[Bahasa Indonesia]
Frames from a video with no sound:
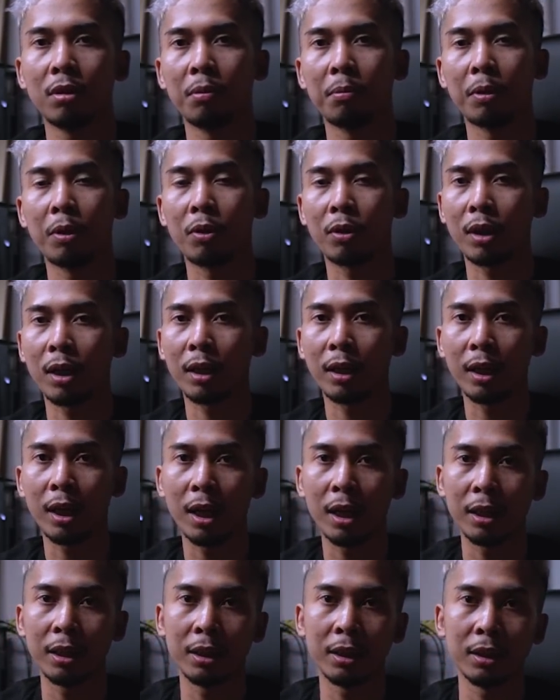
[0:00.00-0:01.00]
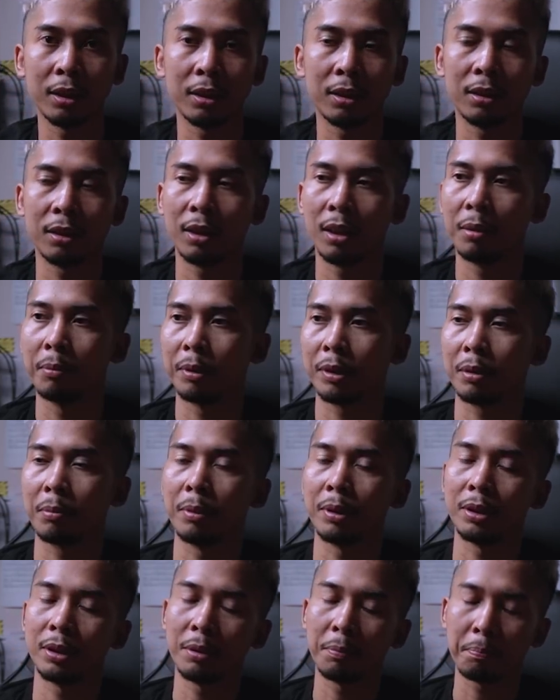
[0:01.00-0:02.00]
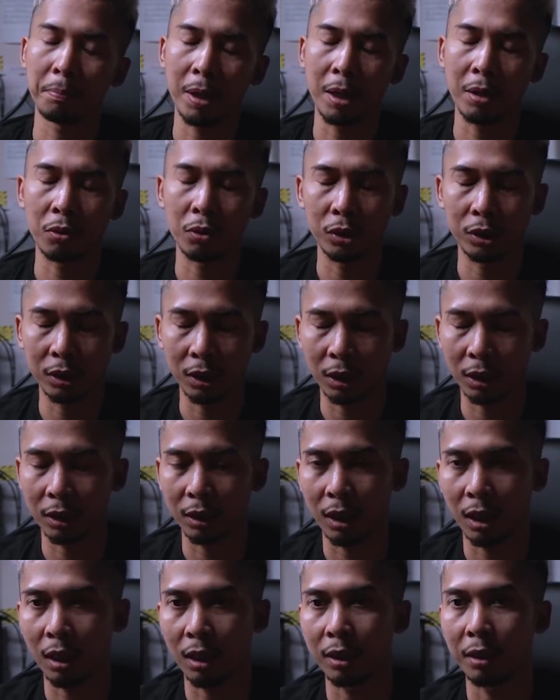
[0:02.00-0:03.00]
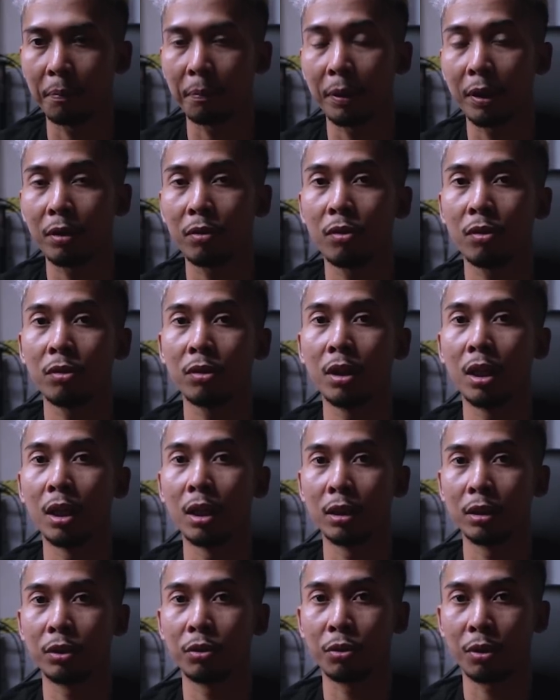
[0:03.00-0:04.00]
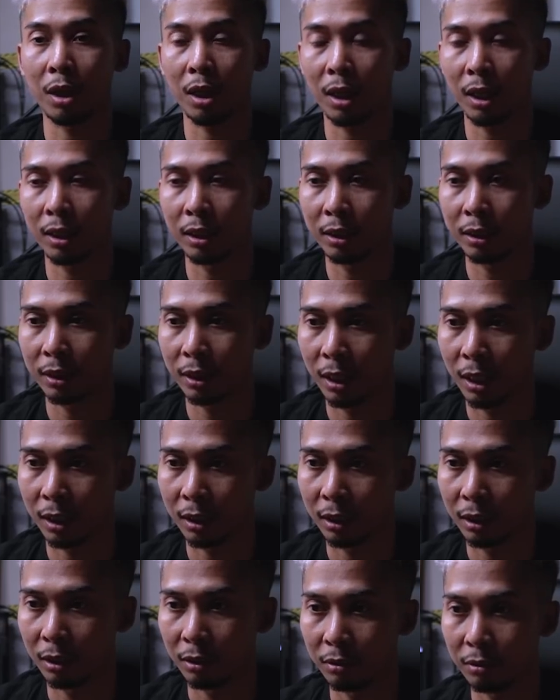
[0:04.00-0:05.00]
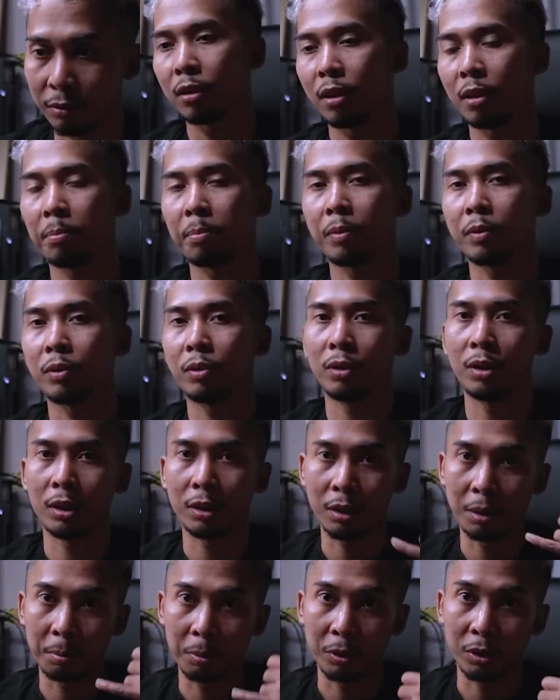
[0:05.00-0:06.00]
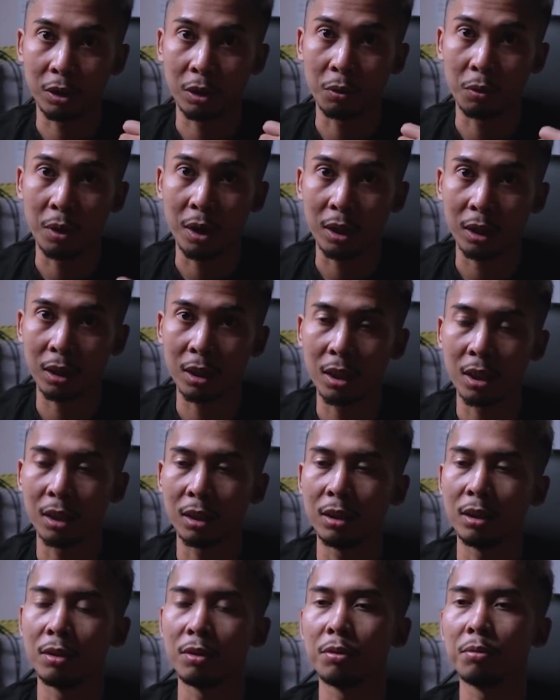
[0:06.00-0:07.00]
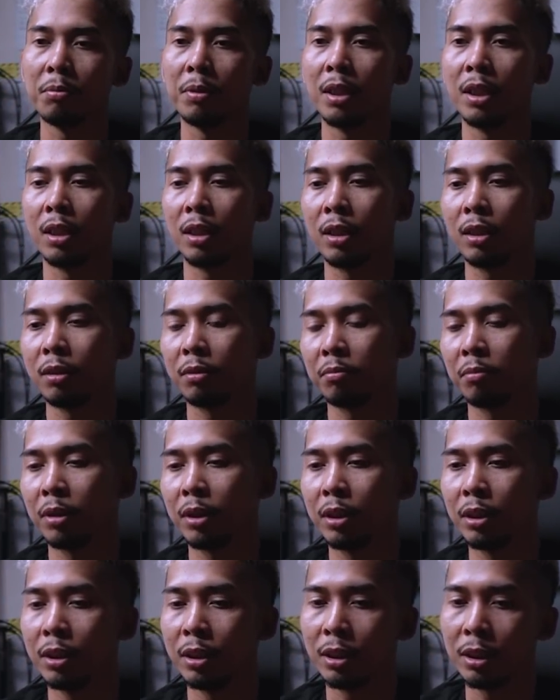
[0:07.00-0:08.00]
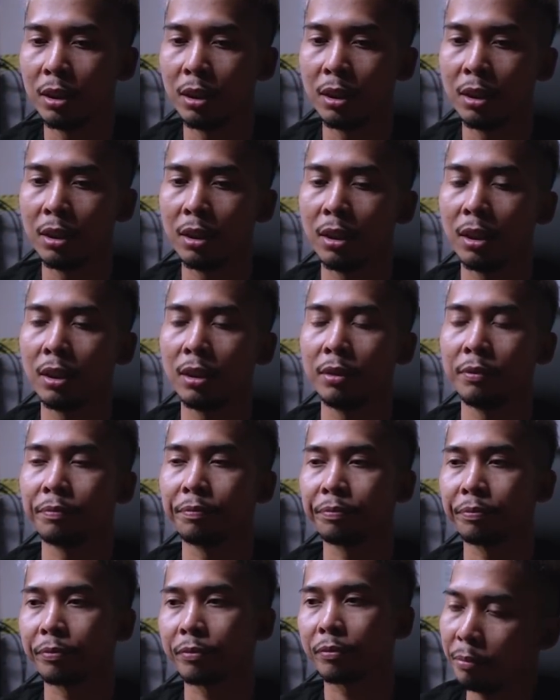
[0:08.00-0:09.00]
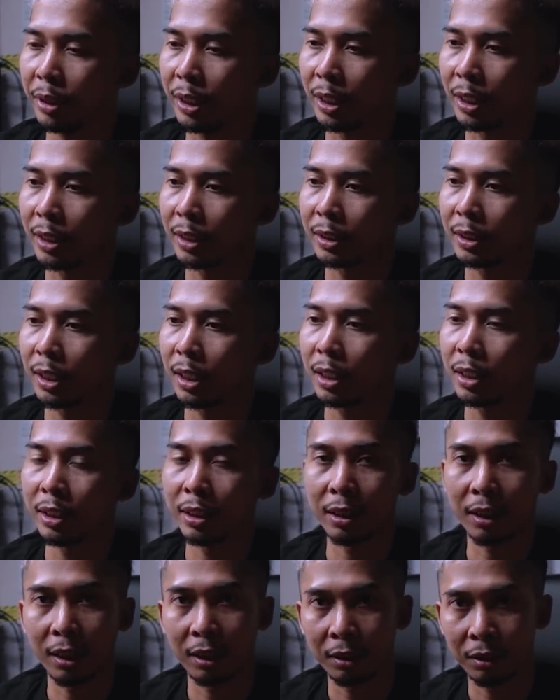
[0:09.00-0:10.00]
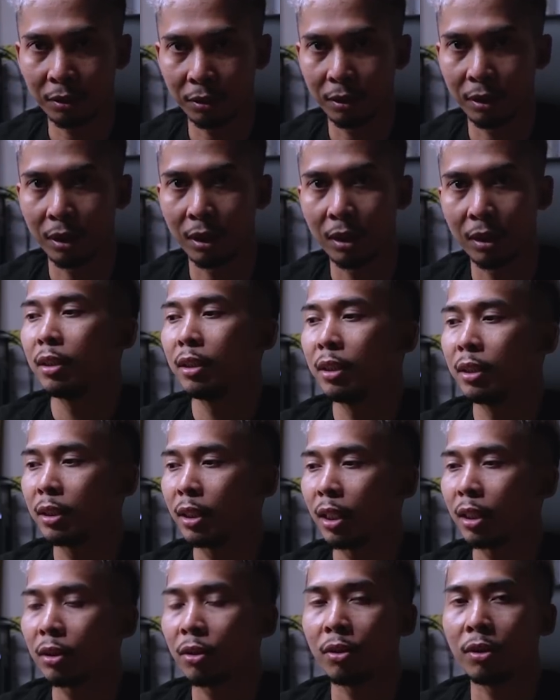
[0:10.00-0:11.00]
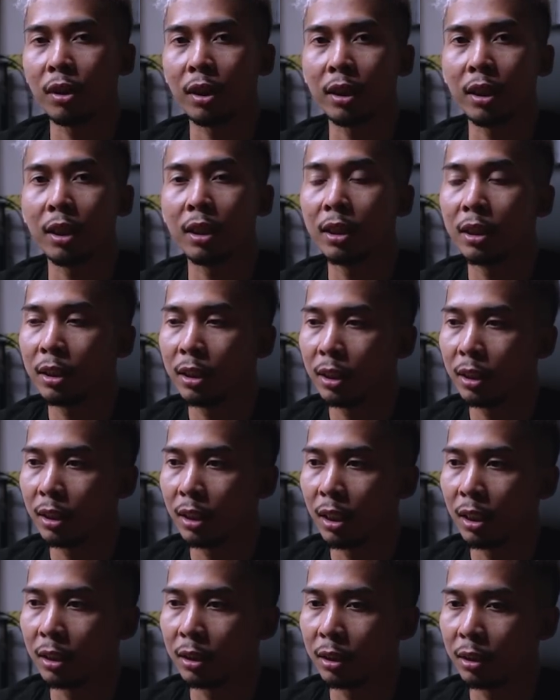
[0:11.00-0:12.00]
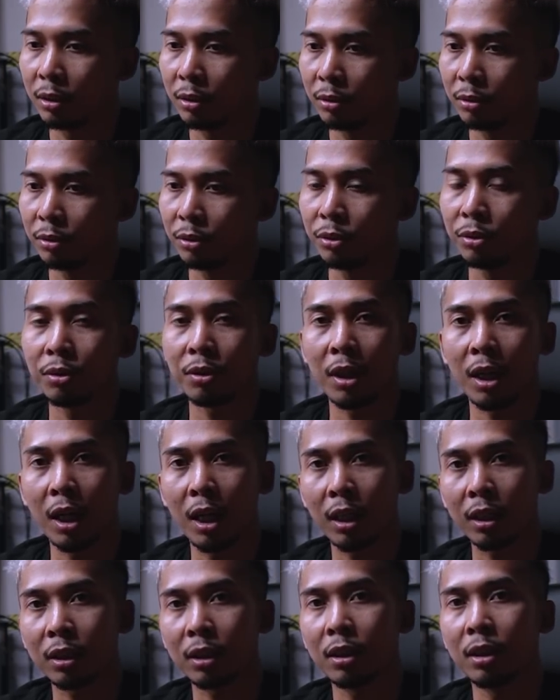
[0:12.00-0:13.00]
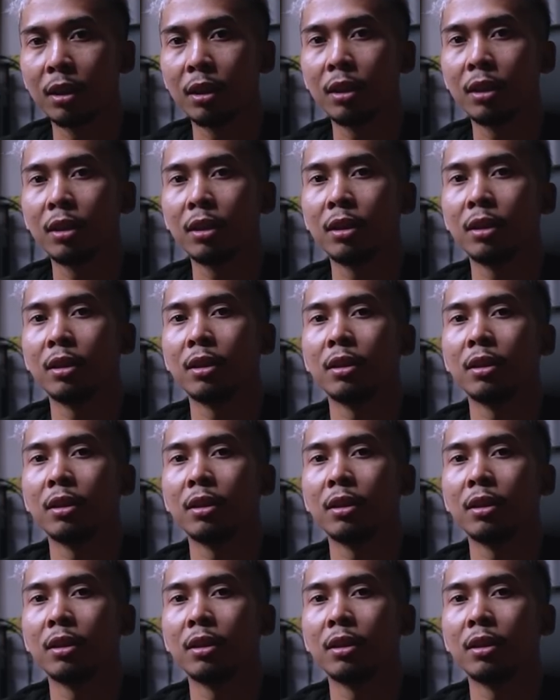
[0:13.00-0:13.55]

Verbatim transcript: sama orang lain, sama teman Jepang, gue ceritakan. Yang penting gue udah curahkan isi hati. Apa tuh nak telepon keluarga di rumah kan, begini-gini kan mirisnya kita itu ya di saat orang yang ditindas itu curhat ke